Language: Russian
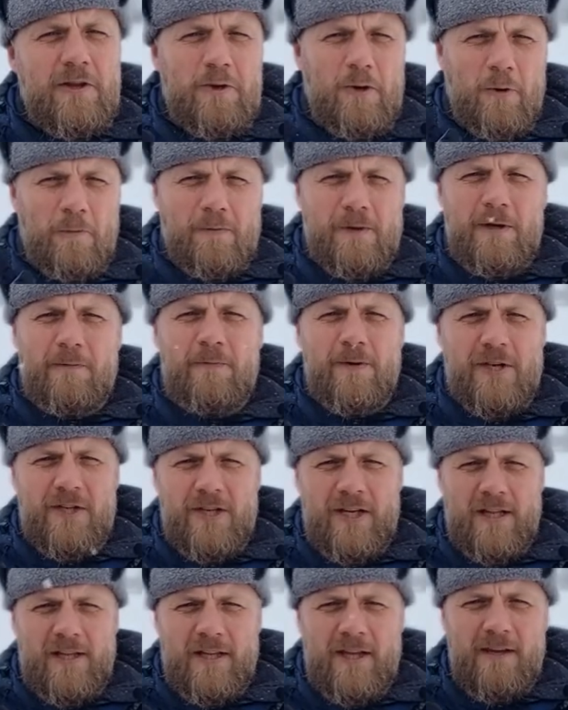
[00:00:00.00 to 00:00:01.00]
Теплые
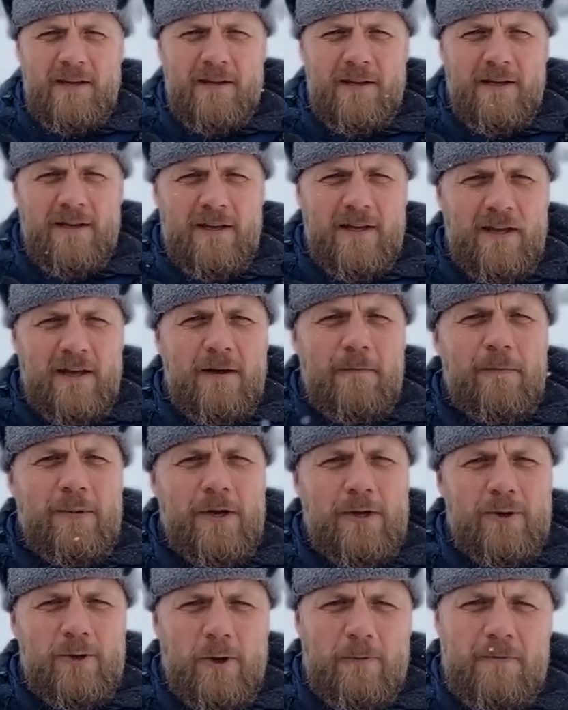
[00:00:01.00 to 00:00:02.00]
перчатки,
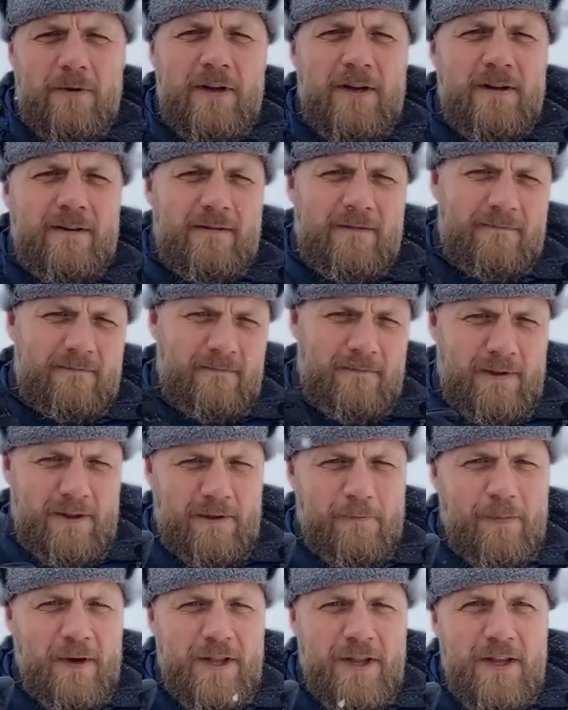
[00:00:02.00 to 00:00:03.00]
причем
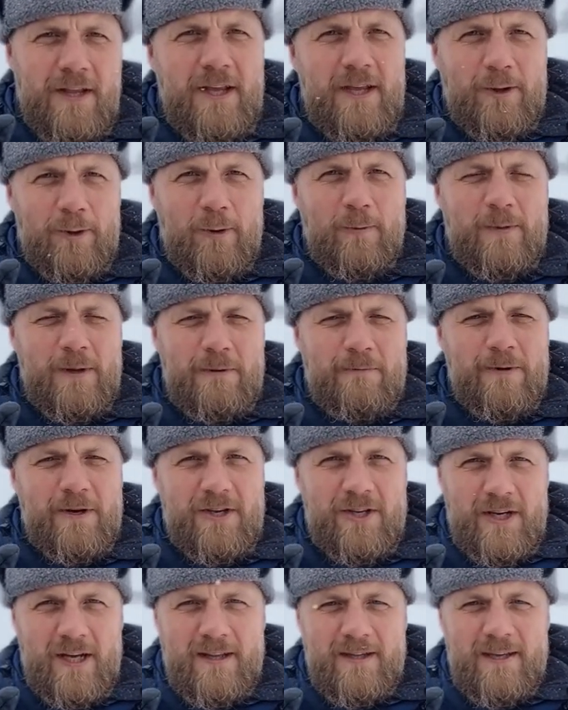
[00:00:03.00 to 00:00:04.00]
запасные теплые
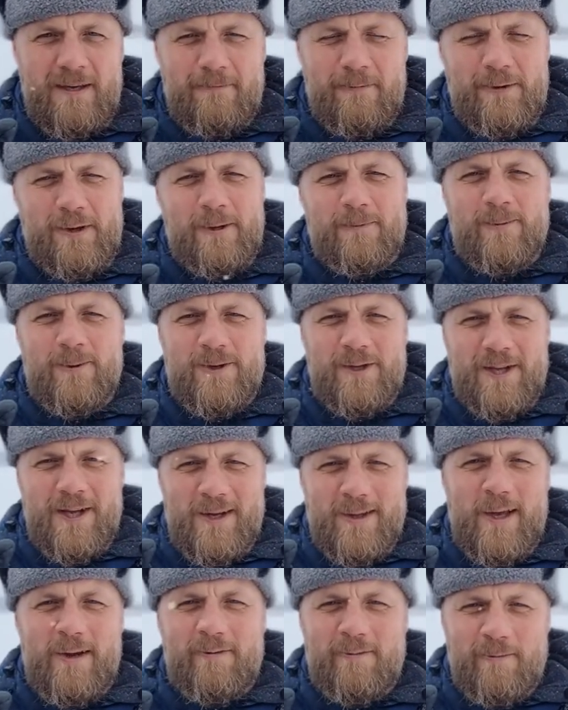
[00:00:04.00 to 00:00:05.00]
перчатки, потому что
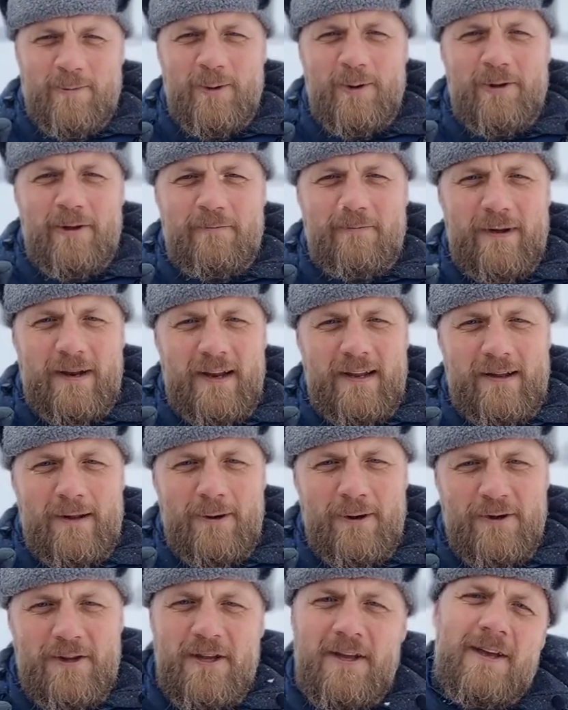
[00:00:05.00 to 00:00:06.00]
когда вы будете пилить
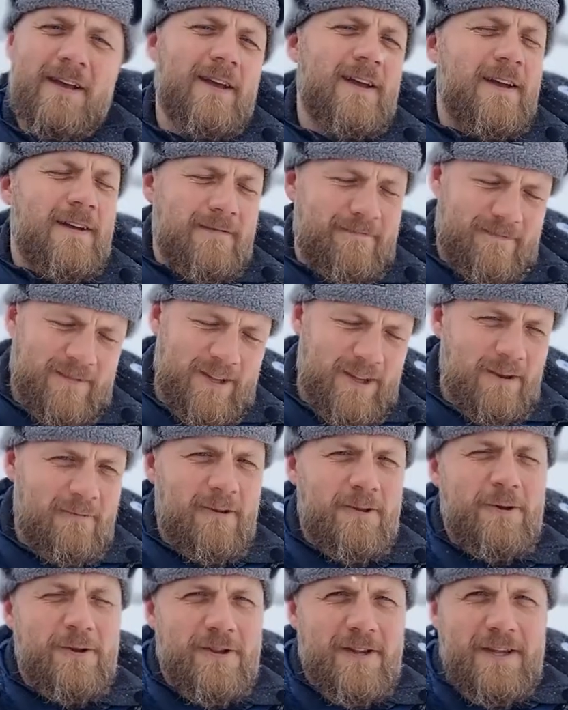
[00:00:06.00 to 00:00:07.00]
лед, на
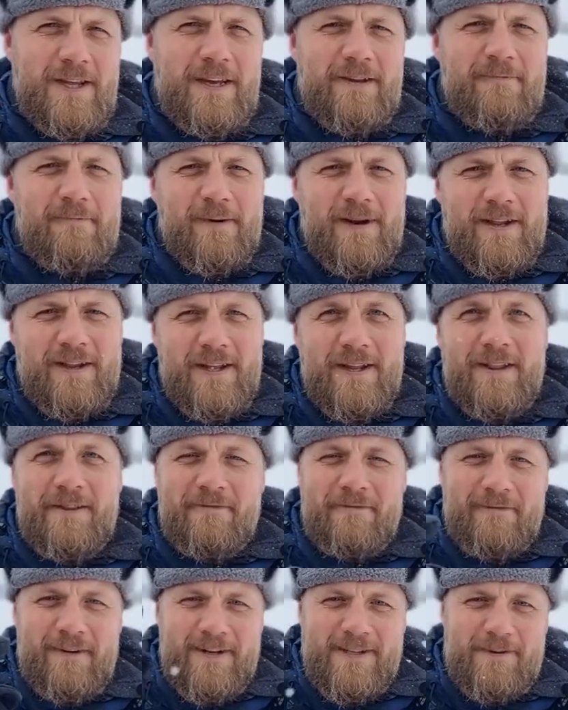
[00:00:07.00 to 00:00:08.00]

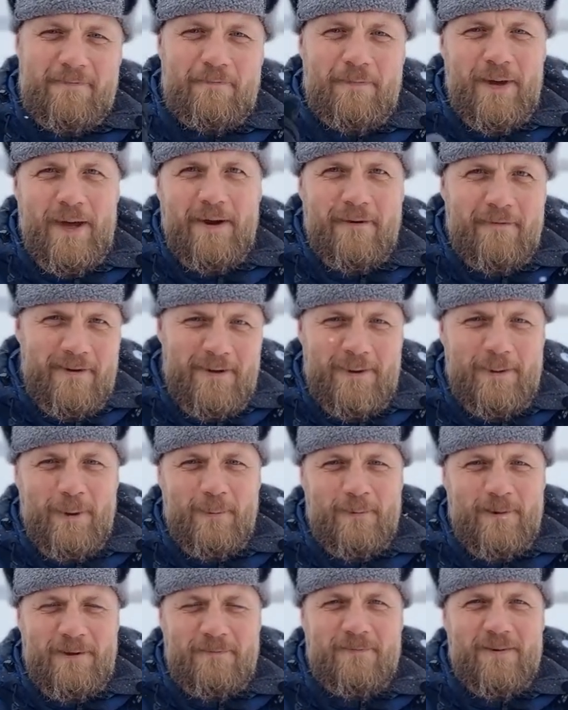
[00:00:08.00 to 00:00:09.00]
99% ваши первые
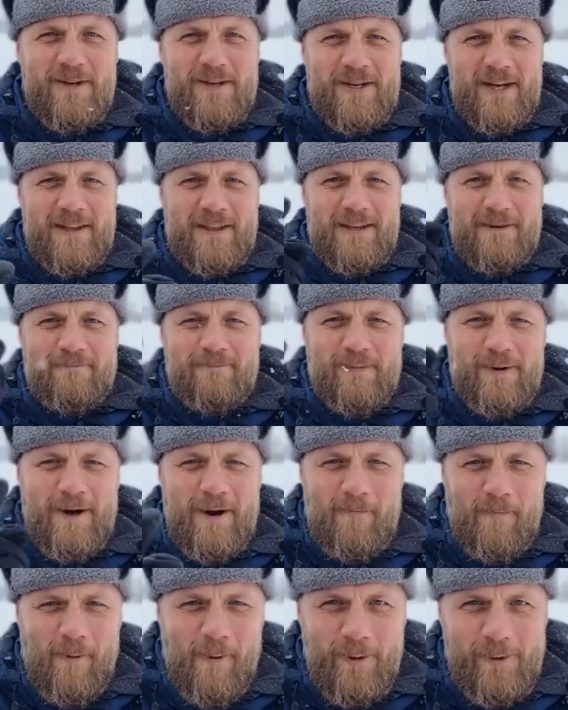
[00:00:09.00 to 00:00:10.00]
теплые перчатки
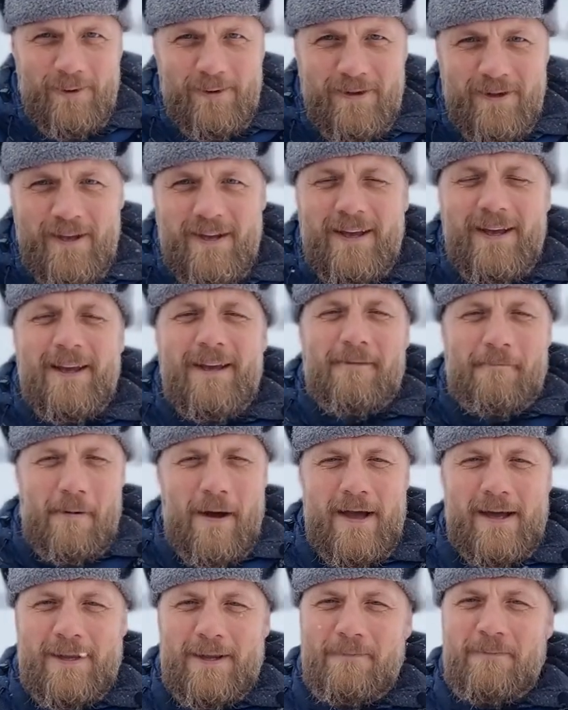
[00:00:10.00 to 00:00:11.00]
промокнут.
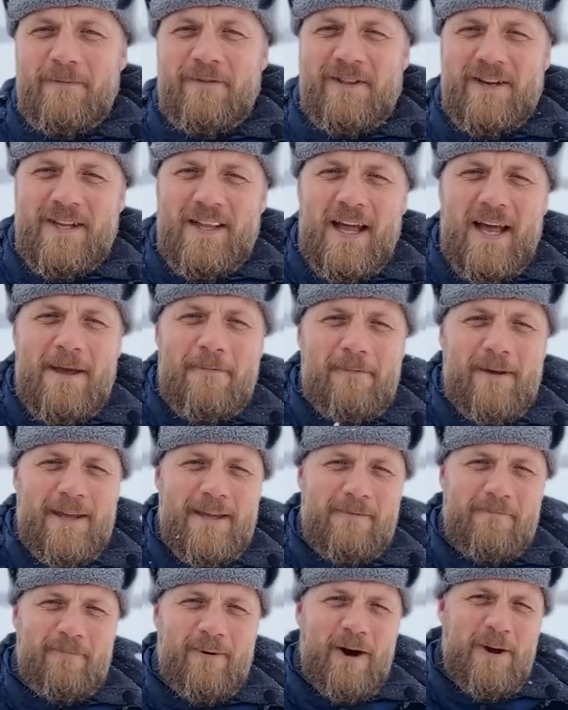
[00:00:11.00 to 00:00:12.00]
Поэтому всегда
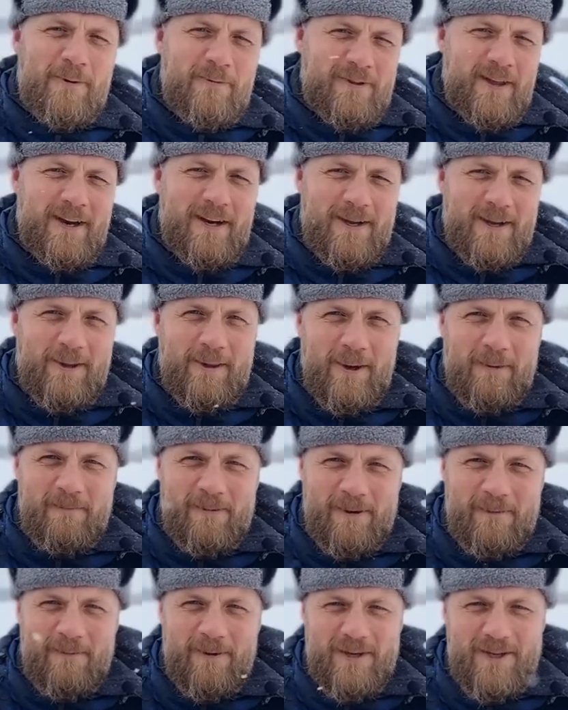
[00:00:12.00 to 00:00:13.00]
имейте пару вторых
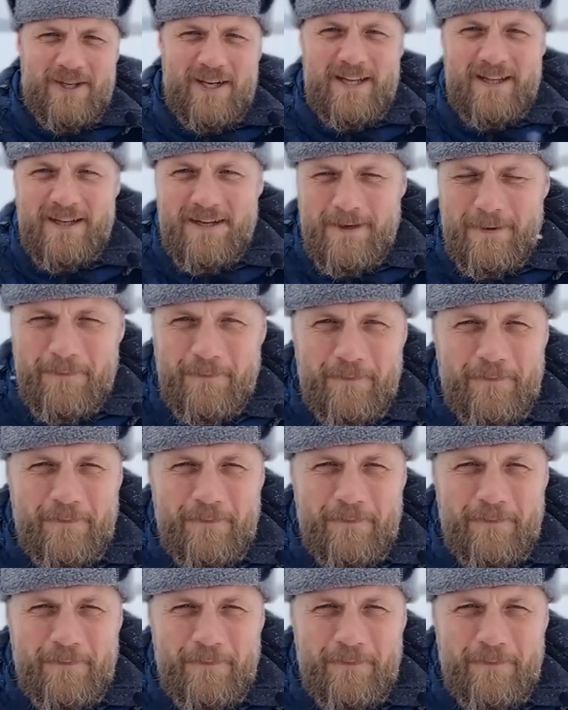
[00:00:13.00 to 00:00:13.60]
теплых перчаток.